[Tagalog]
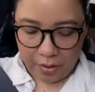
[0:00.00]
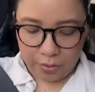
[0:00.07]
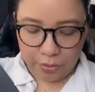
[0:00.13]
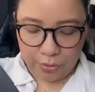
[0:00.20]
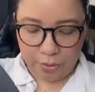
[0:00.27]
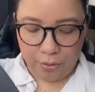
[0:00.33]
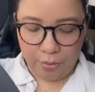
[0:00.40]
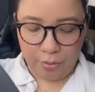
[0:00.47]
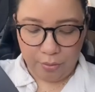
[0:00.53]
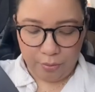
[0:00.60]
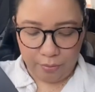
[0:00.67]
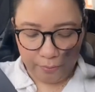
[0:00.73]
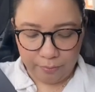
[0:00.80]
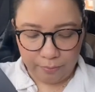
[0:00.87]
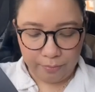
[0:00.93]
So,
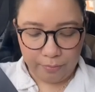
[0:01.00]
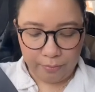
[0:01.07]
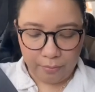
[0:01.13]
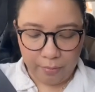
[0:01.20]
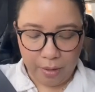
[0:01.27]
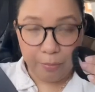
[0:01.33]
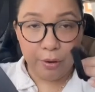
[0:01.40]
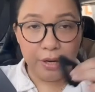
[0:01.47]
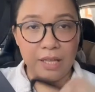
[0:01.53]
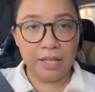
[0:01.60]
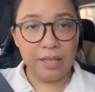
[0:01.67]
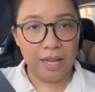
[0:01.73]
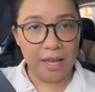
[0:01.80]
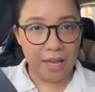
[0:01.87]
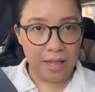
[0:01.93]
may
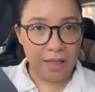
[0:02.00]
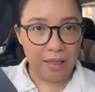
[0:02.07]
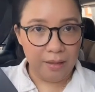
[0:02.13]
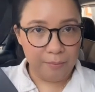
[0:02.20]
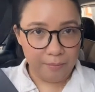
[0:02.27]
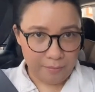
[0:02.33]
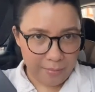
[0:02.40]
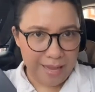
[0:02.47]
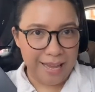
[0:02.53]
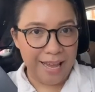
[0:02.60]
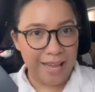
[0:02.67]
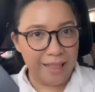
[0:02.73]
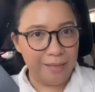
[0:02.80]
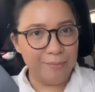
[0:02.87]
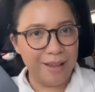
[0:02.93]
ponytail, may
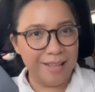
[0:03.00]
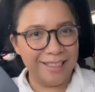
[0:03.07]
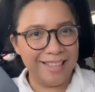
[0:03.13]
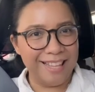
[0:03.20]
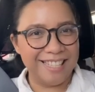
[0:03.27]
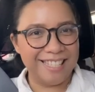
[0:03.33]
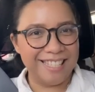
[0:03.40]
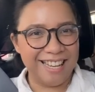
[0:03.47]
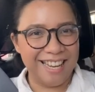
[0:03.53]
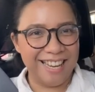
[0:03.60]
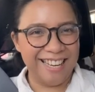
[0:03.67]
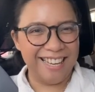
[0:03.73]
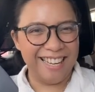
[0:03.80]
headband din dyan.